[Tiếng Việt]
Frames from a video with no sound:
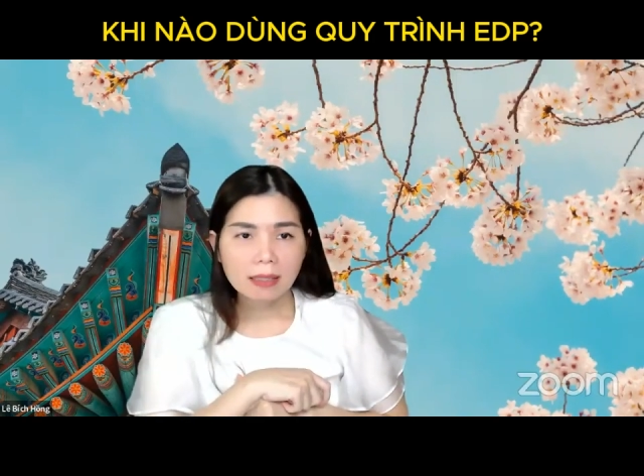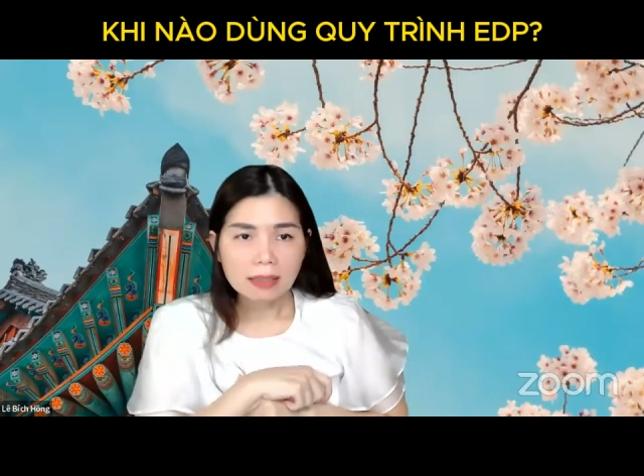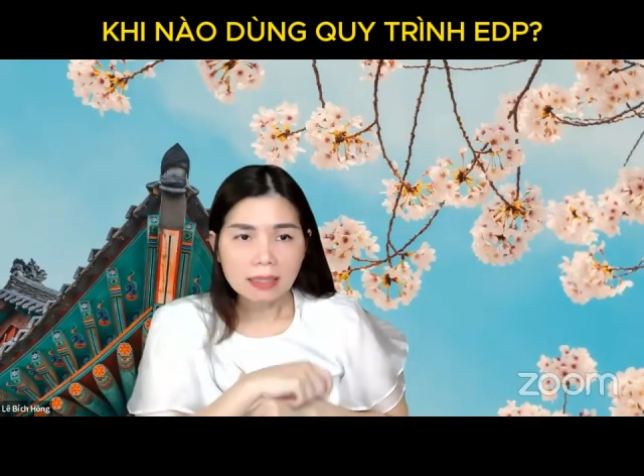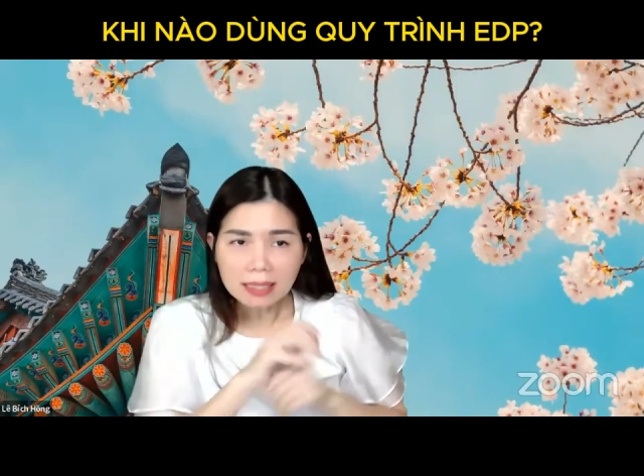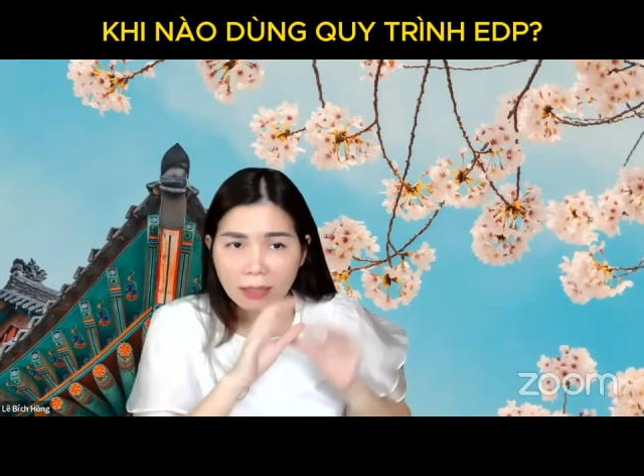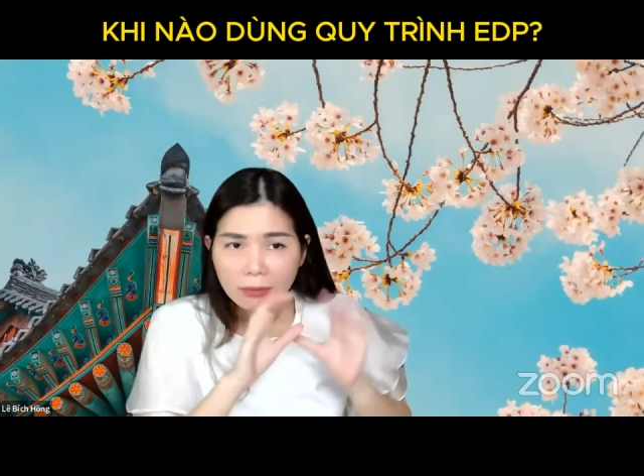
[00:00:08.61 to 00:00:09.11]

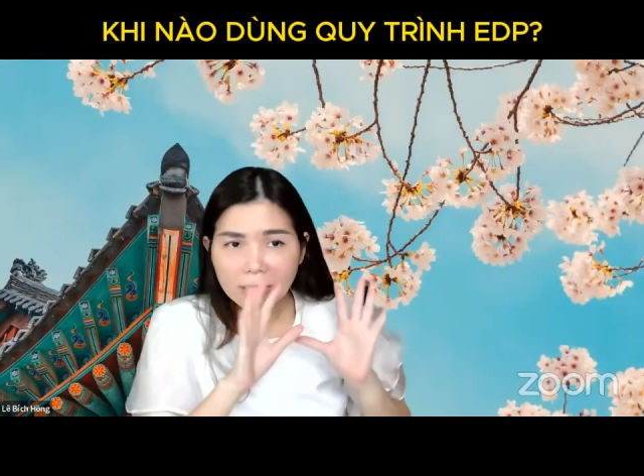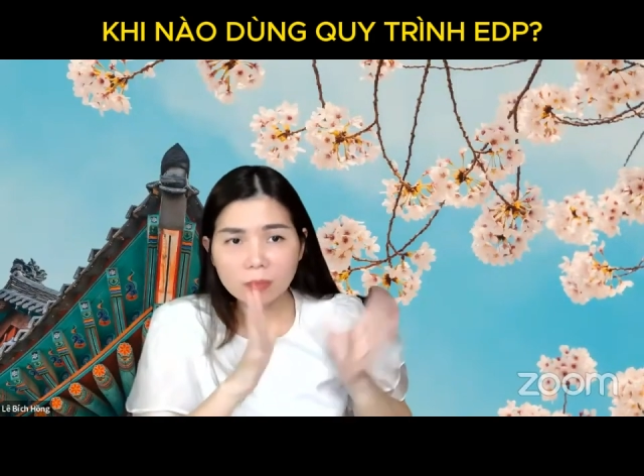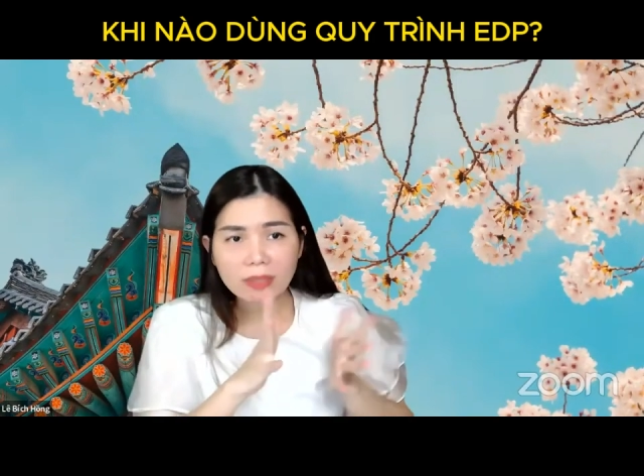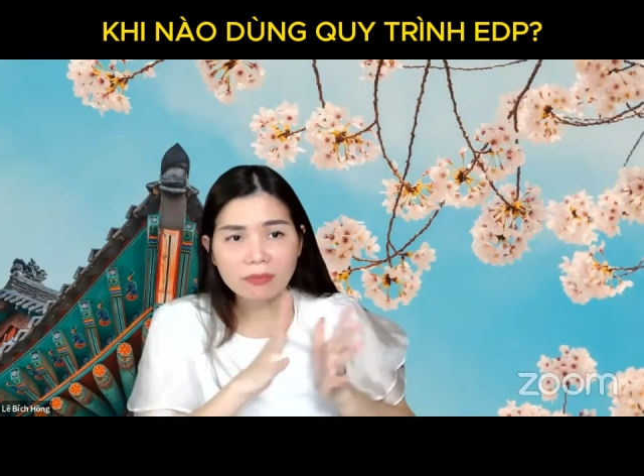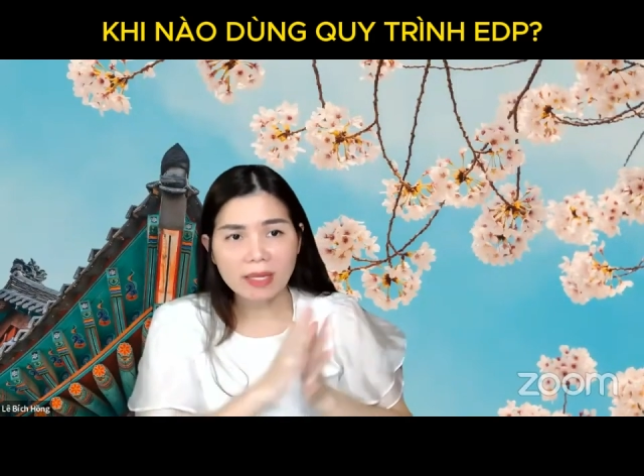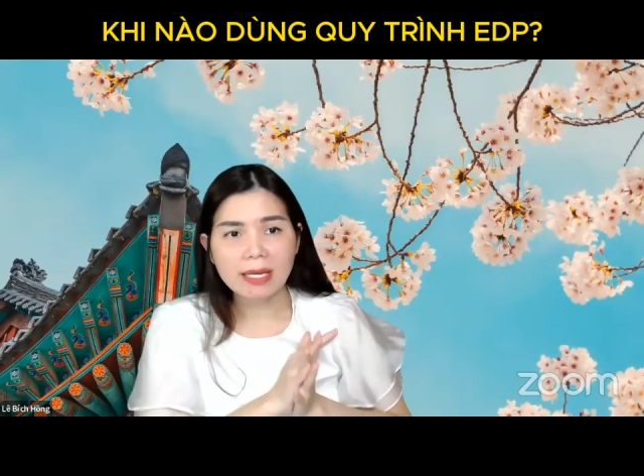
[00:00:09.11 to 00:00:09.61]
Nhưng đầu tiên chúng
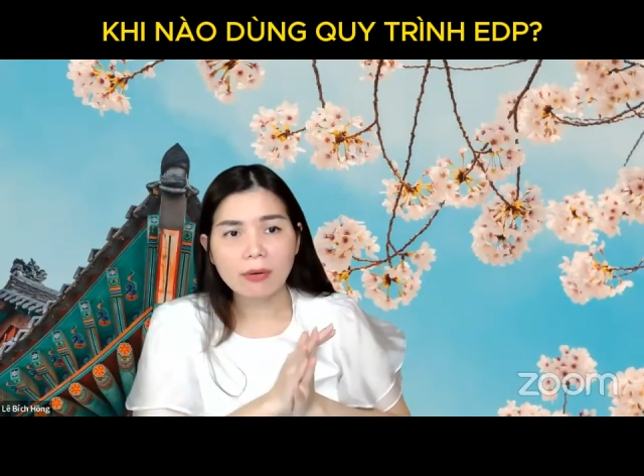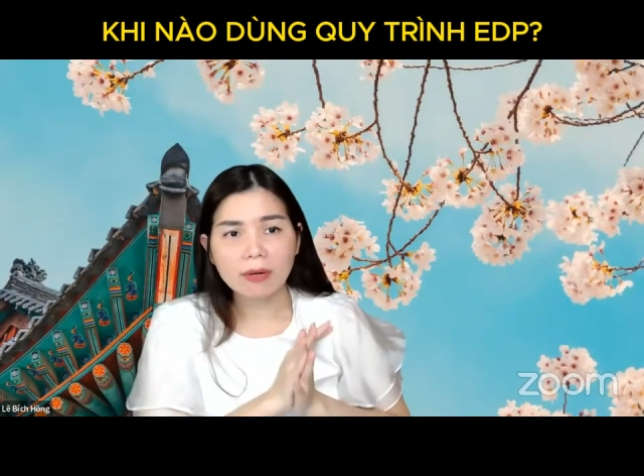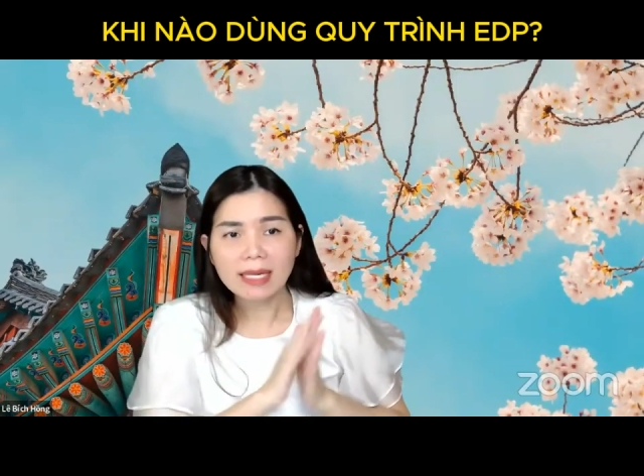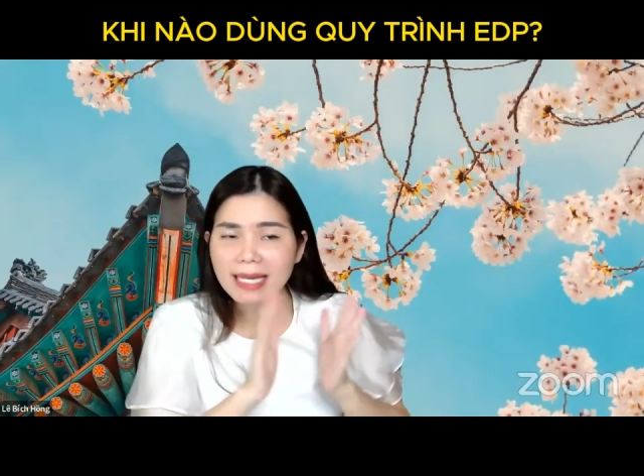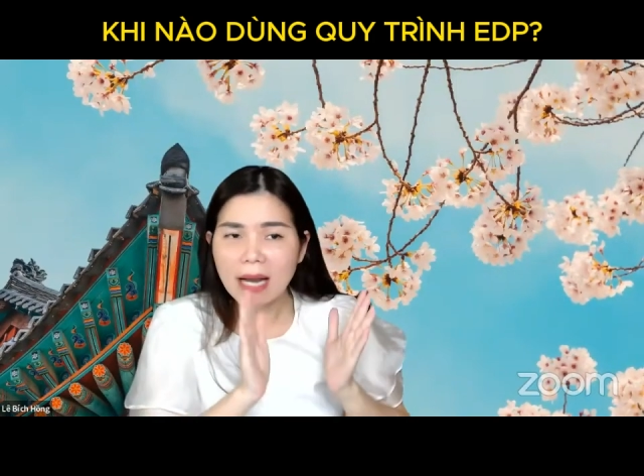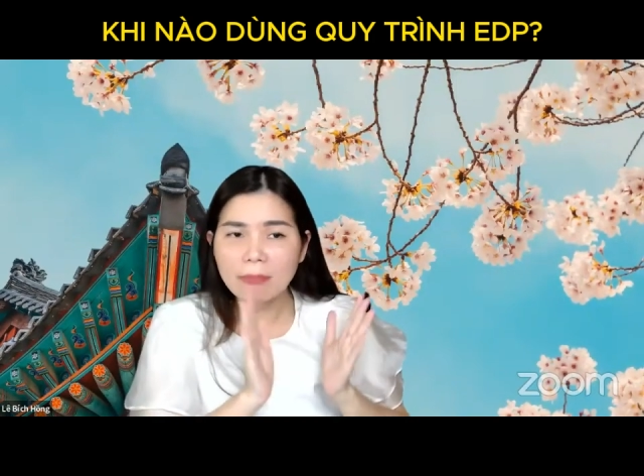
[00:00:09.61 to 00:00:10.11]
mình phải hiểu
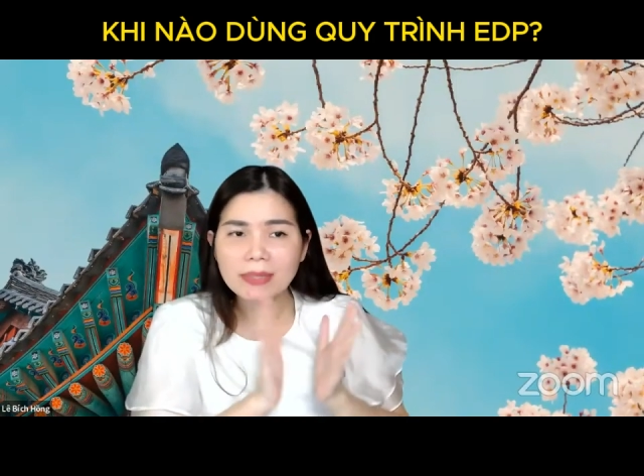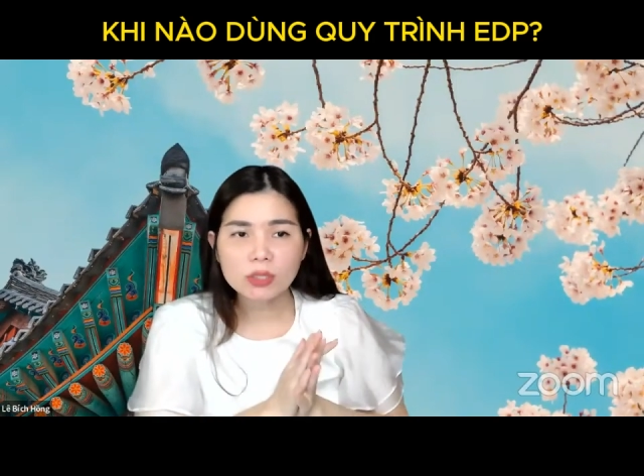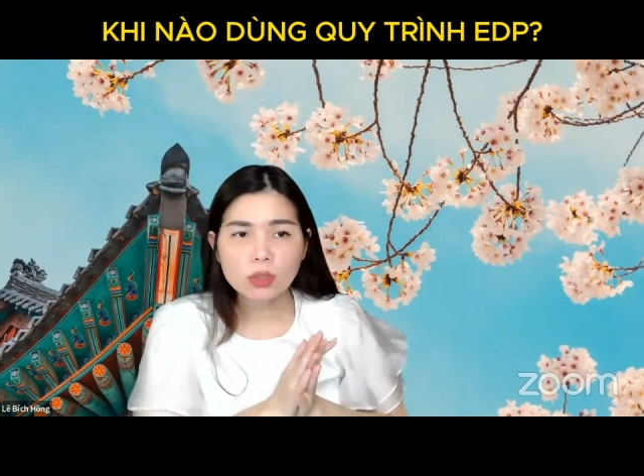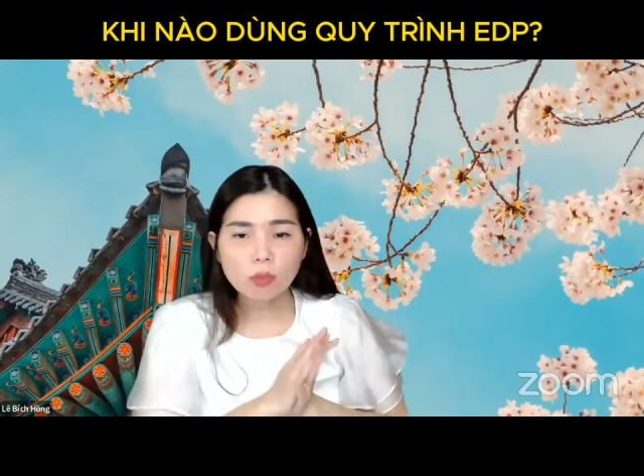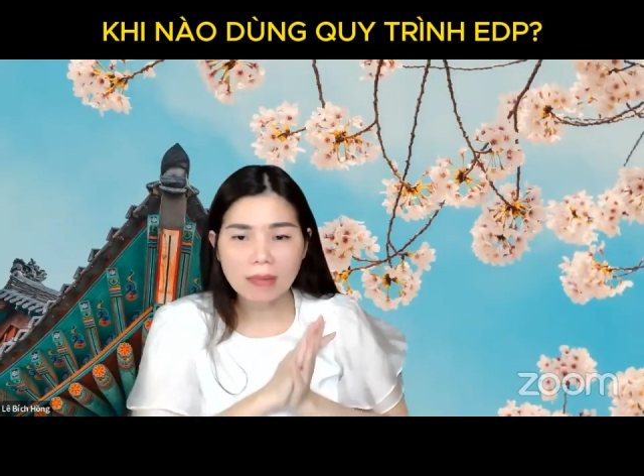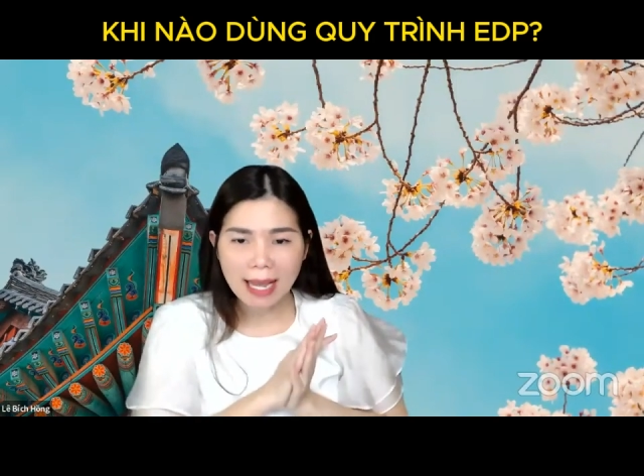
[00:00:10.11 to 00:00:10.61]
khi nào mình
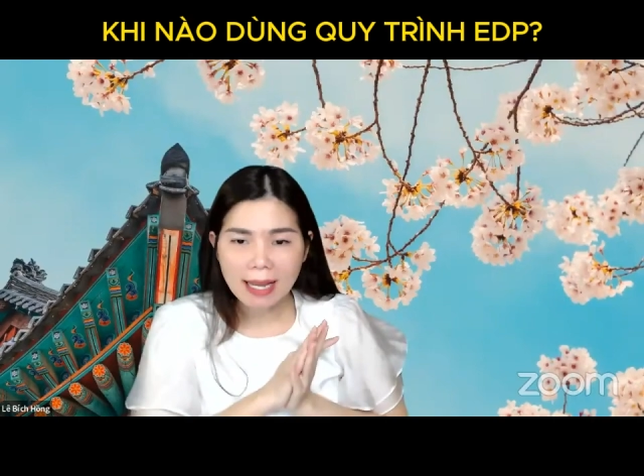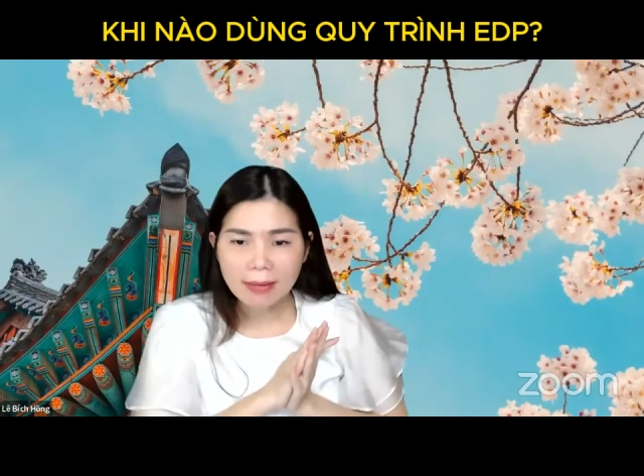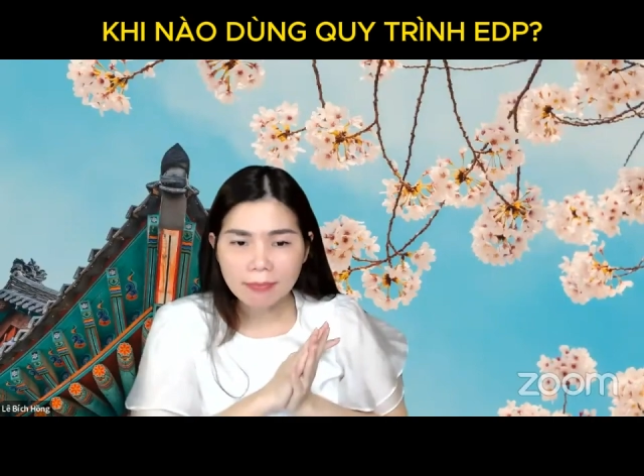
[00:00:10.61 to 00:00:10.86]
dùng đã.